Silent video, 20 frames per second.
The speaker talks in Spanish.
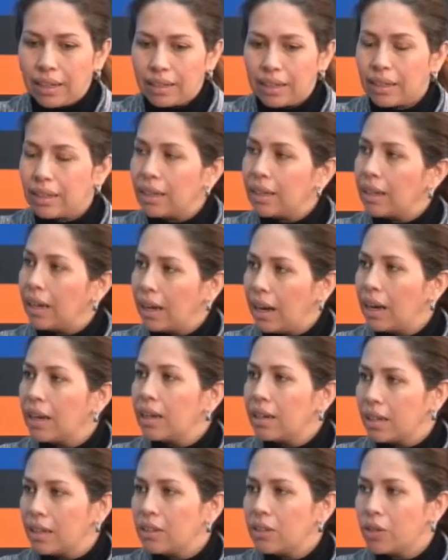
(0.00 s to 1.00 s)
se tenían al
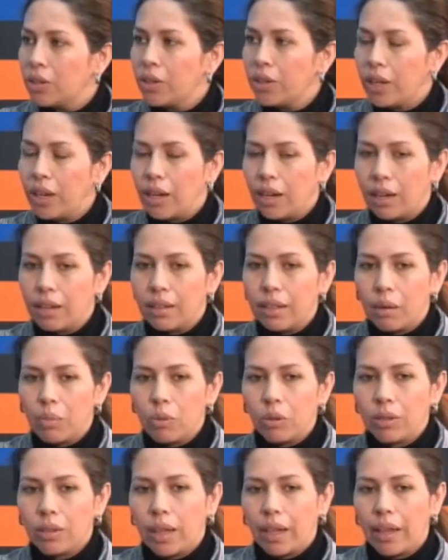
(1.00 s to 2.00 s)
inicio del,
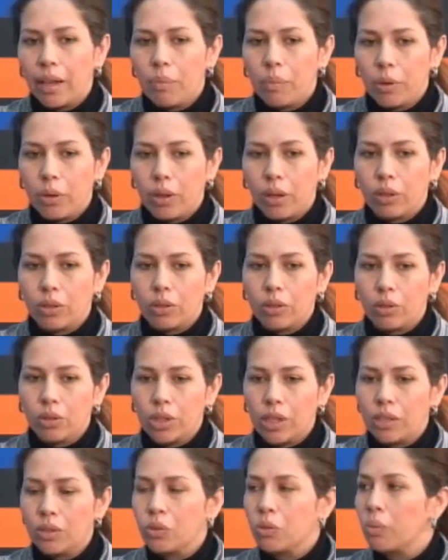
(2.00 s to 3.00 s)
montaje del proyecto
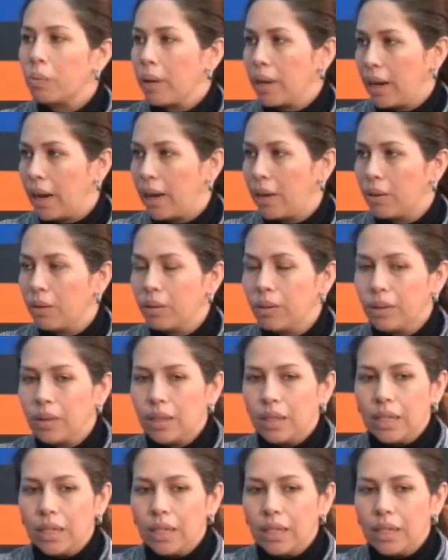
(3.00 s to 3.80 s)
se han superado